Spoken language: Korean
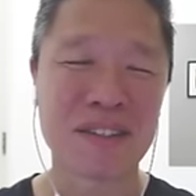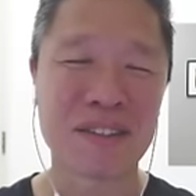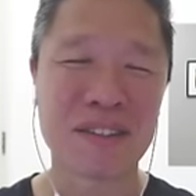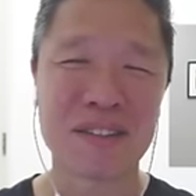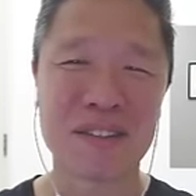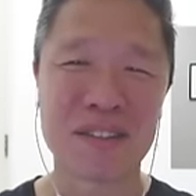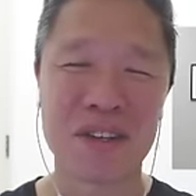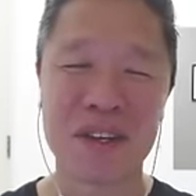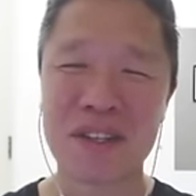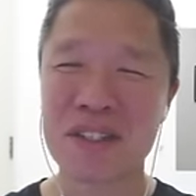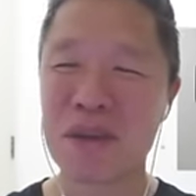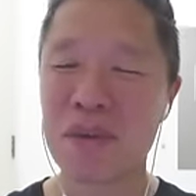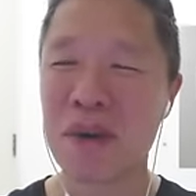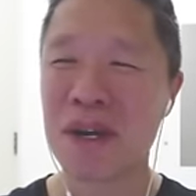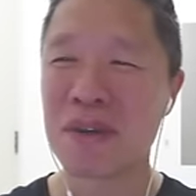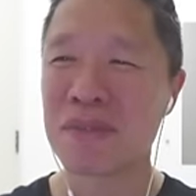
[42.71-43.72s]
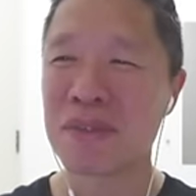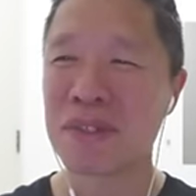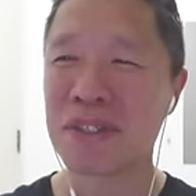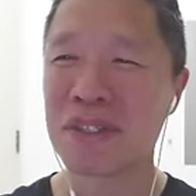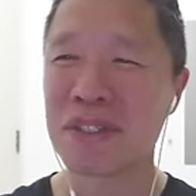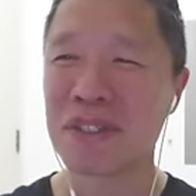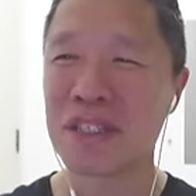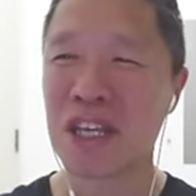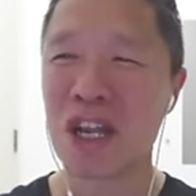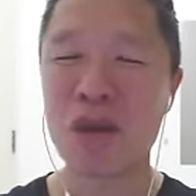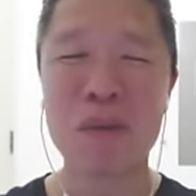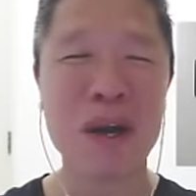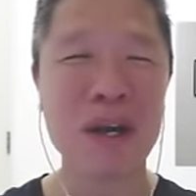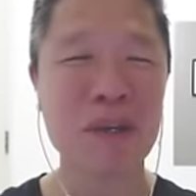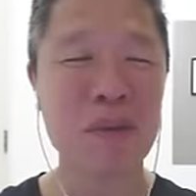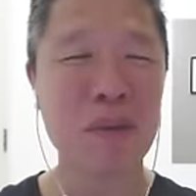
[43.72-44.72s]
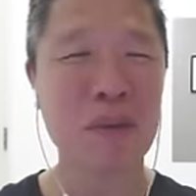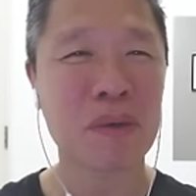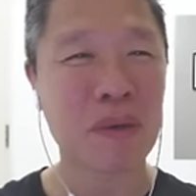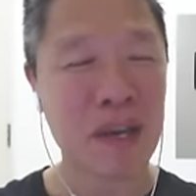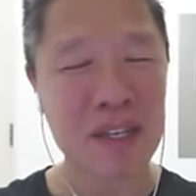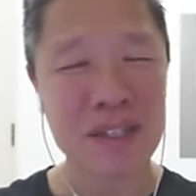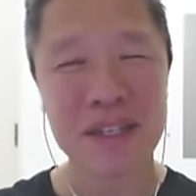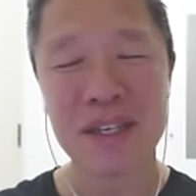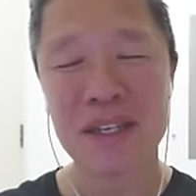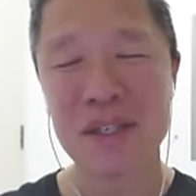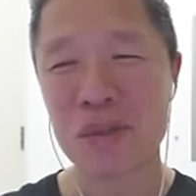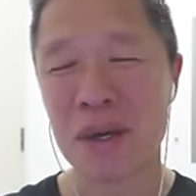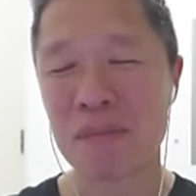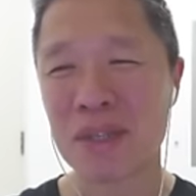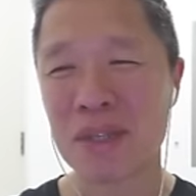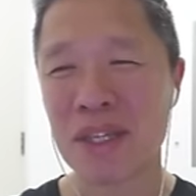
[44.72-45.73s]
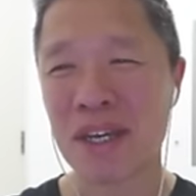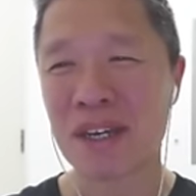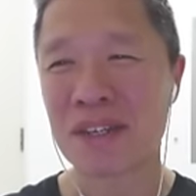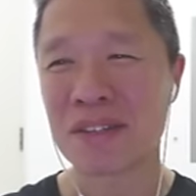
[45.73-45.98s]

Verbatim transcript: 어, 저랑 제 와이프는 일광욕을 굉장히 좋아합니다.